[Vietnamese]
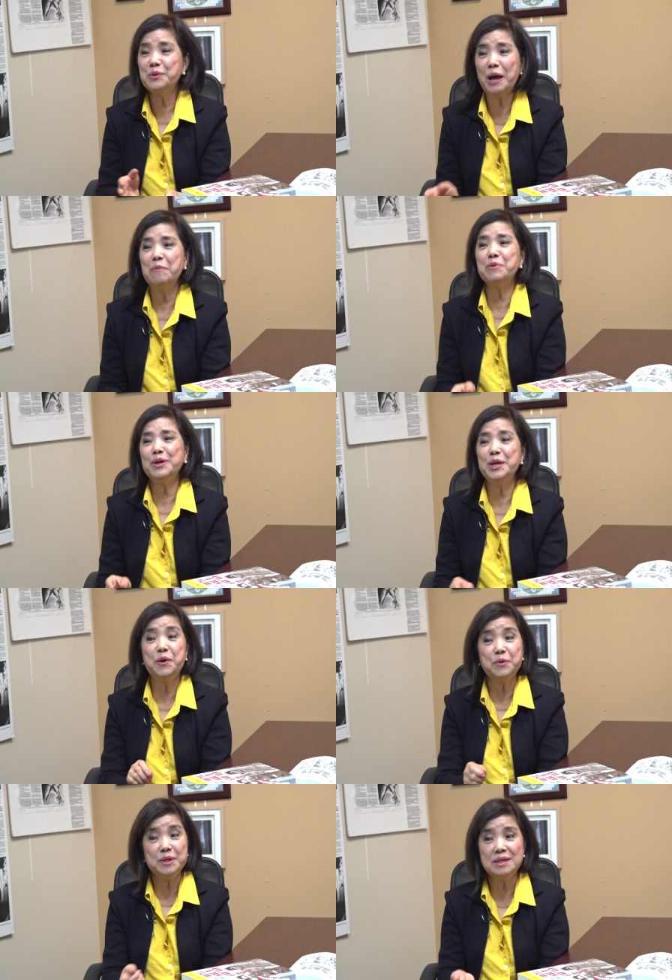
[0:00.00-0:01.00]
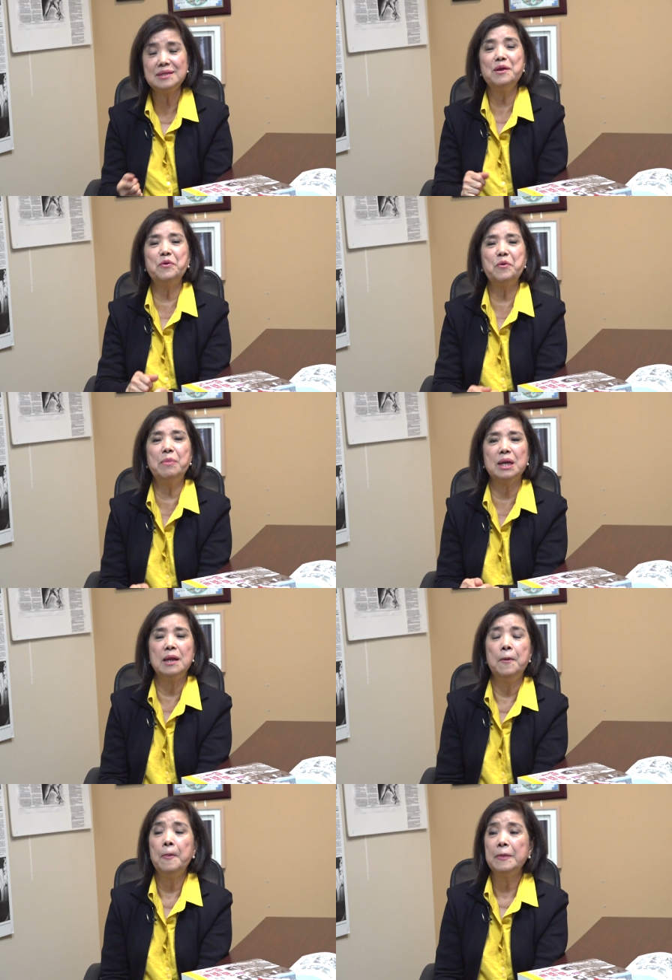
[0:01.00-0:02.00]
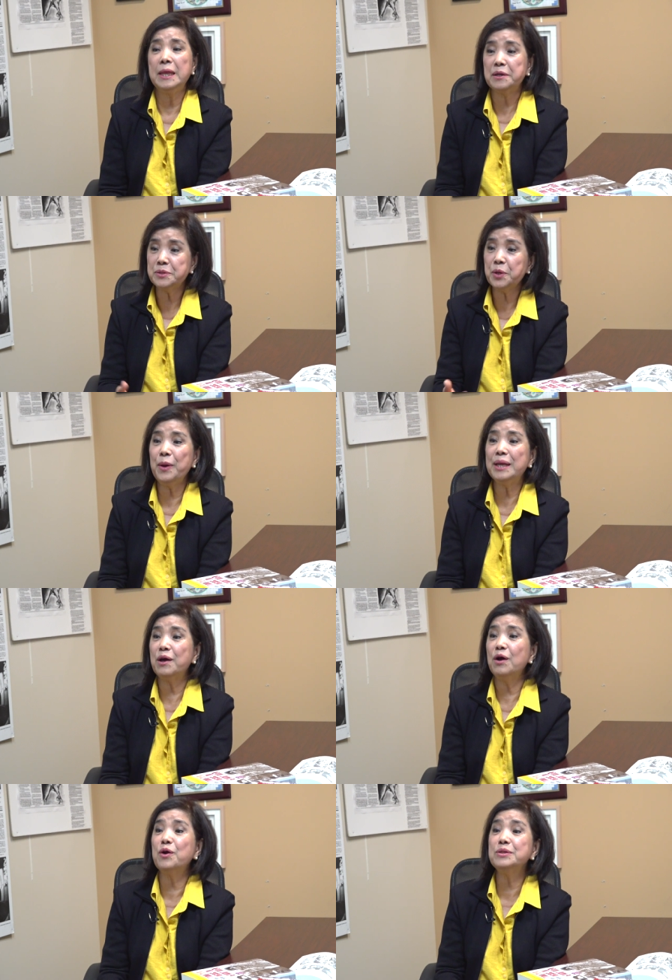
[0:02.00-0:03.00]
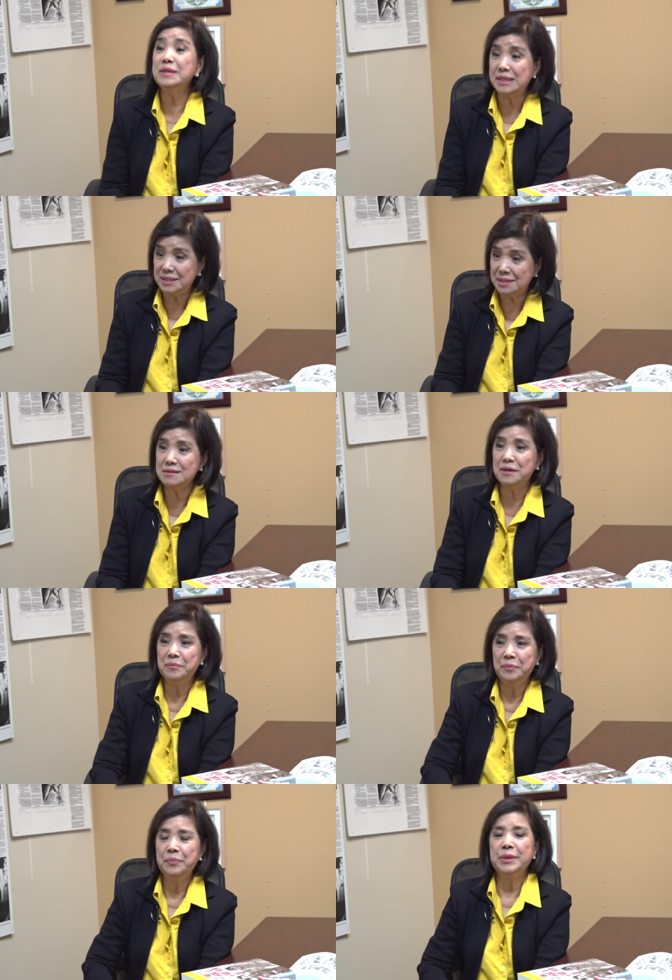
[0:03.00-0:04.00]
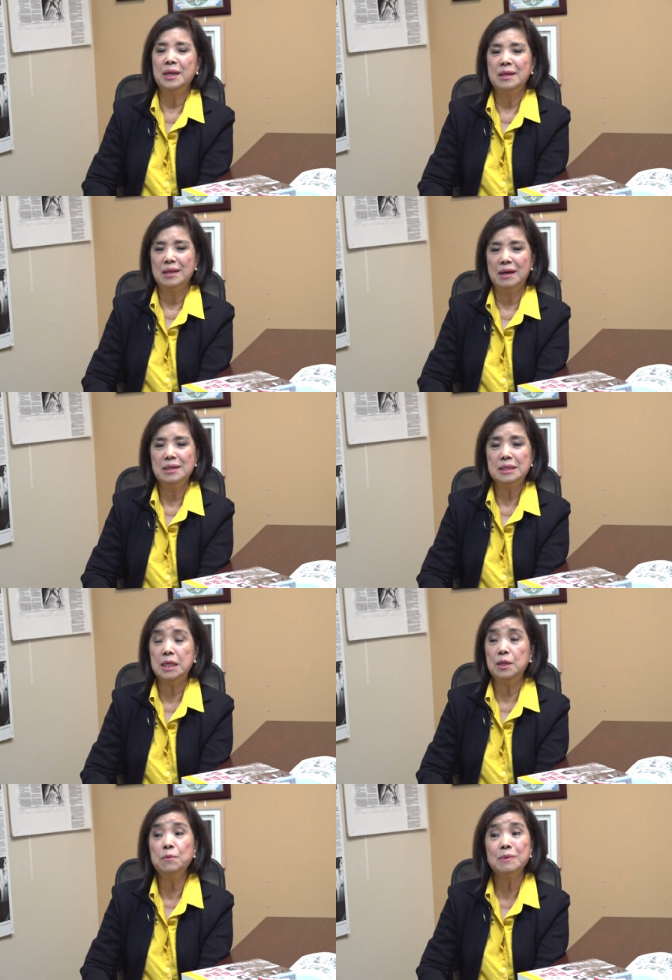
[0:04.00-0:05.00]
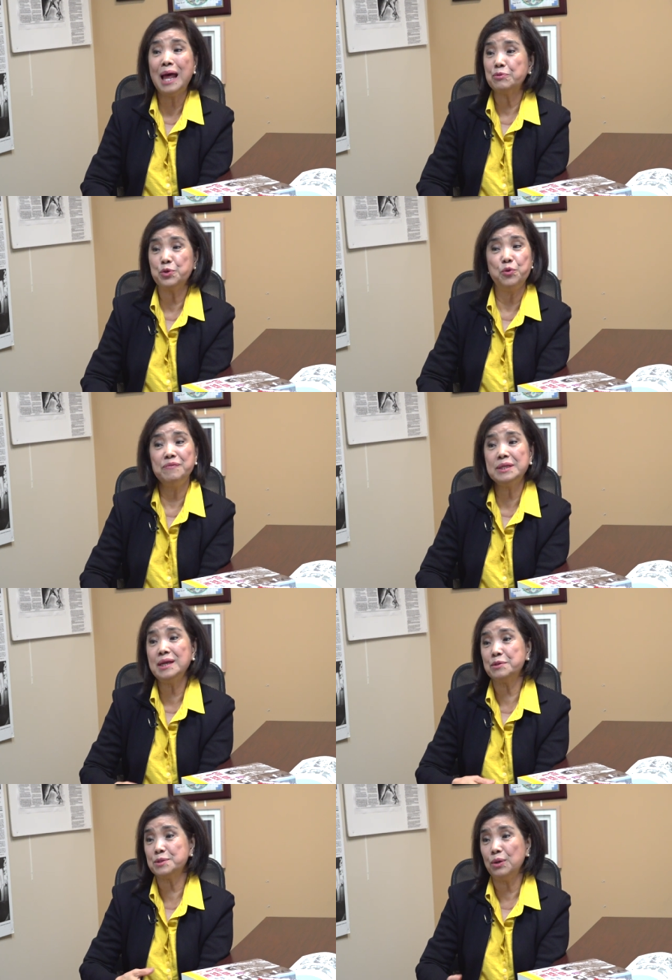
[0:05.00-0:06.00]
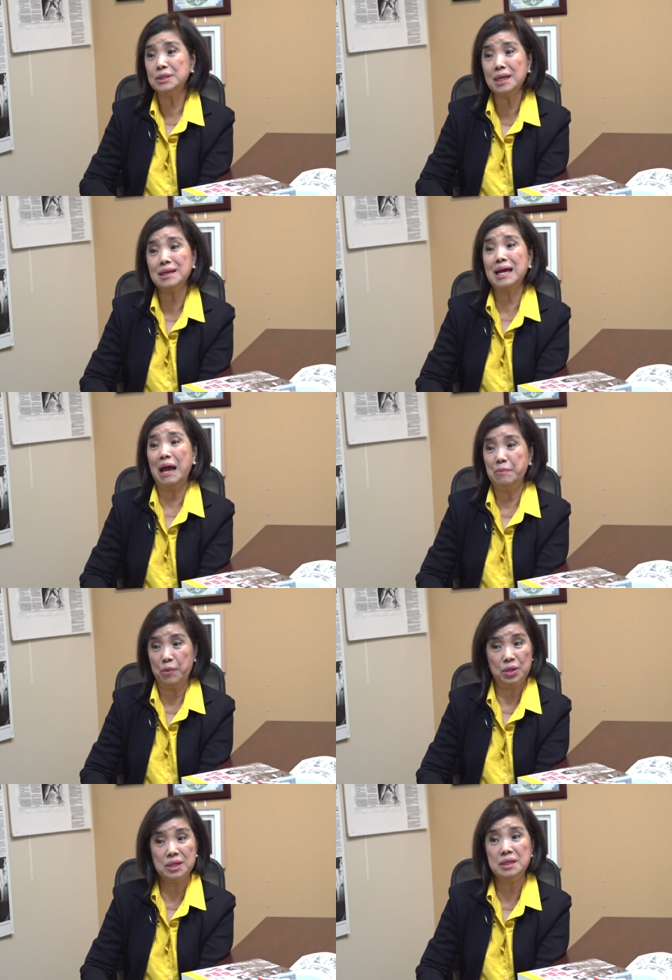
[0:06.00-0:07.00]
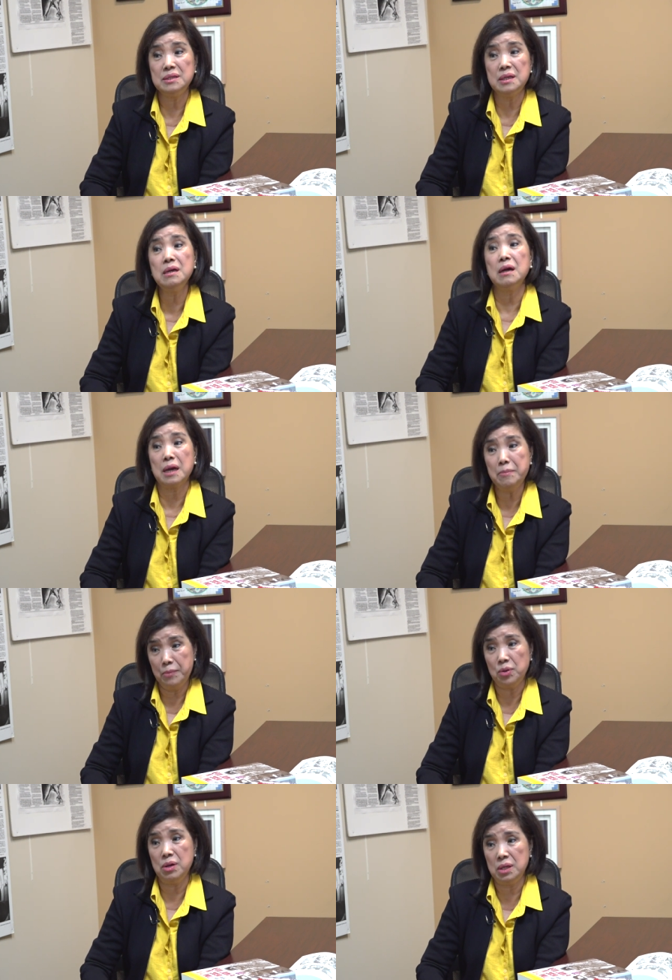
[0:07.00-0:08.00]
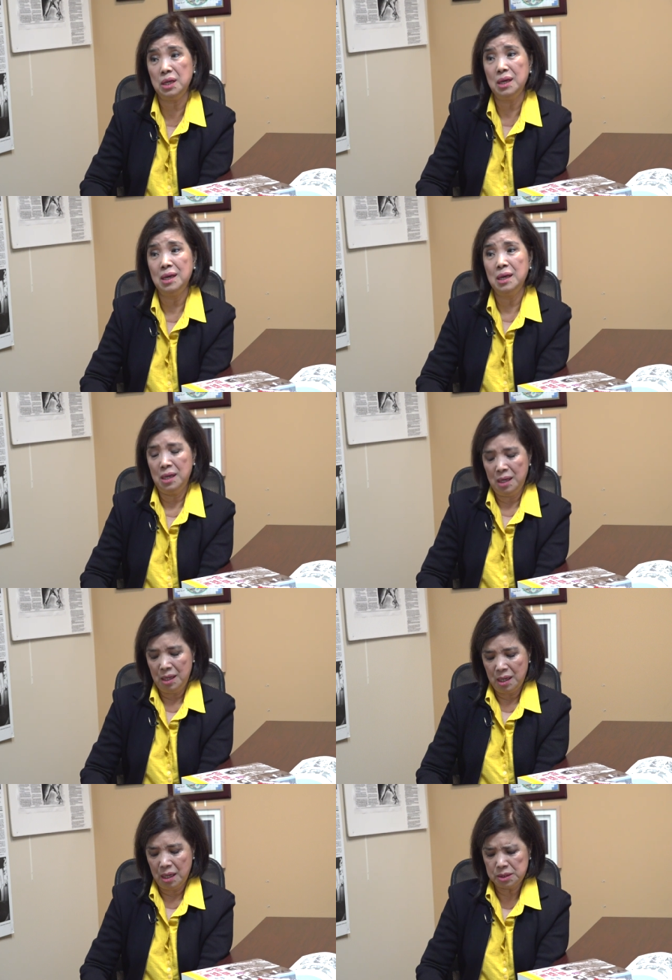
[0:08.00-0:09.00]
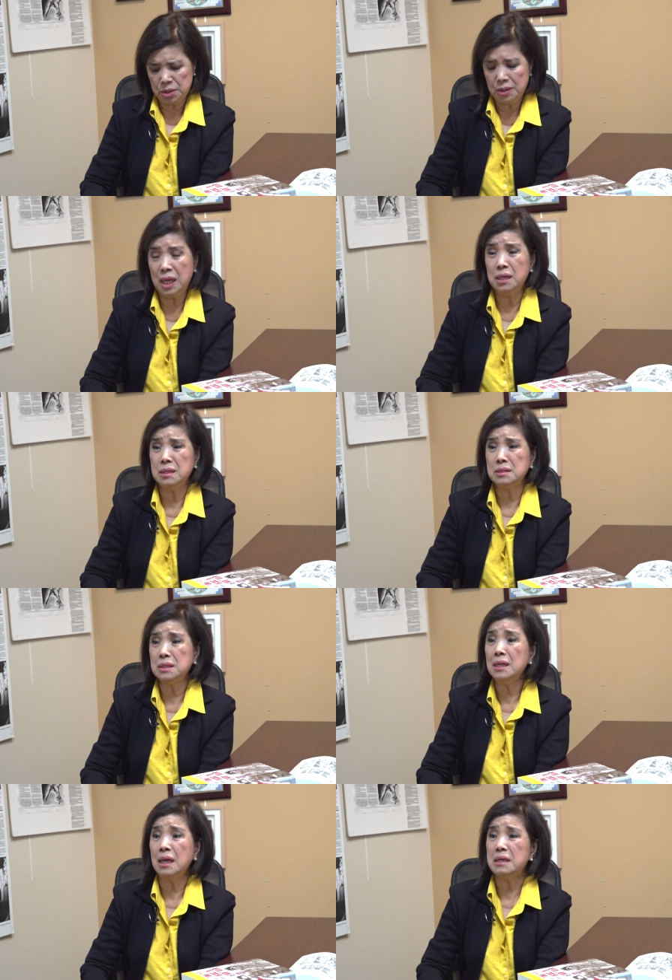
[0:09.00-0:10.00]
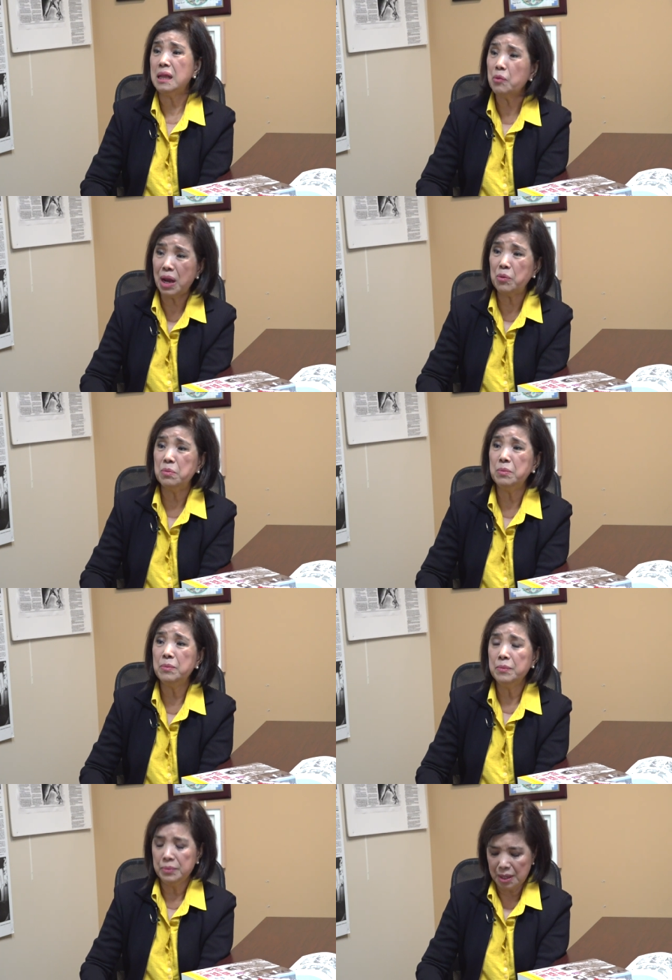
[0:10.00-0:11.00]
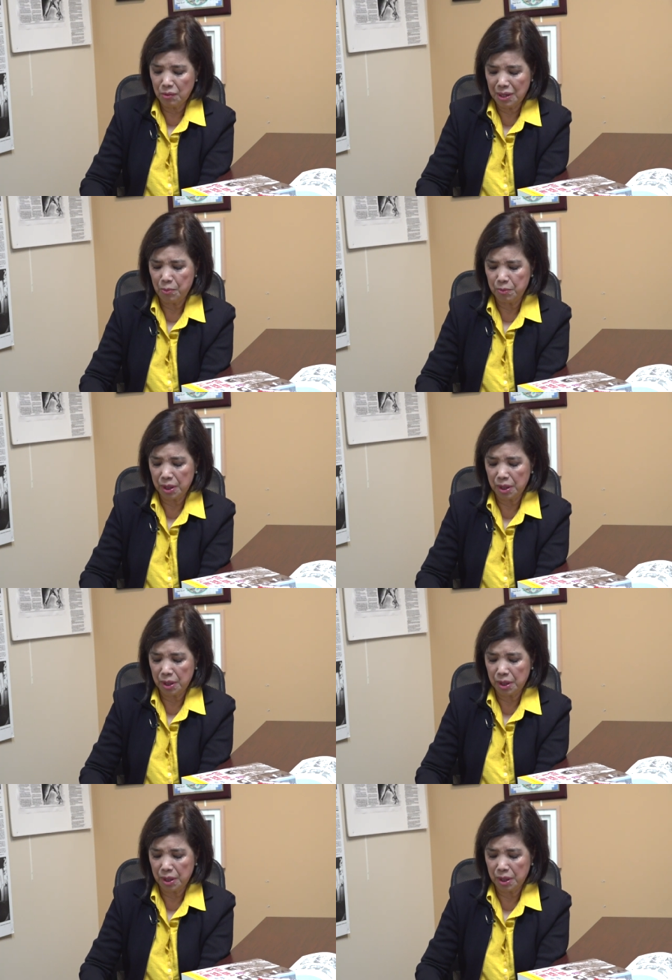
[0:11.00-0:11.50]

nào cũng có radio đi tới đâu cũng bật thì cái thói quen đó có từ ngày xưa đó thì lúc nào tôi cũng vẫn theo dõi tất cả mọi cái tin tức ở khắp mọi nơi à, cho nên rất là đau lòng đau lòng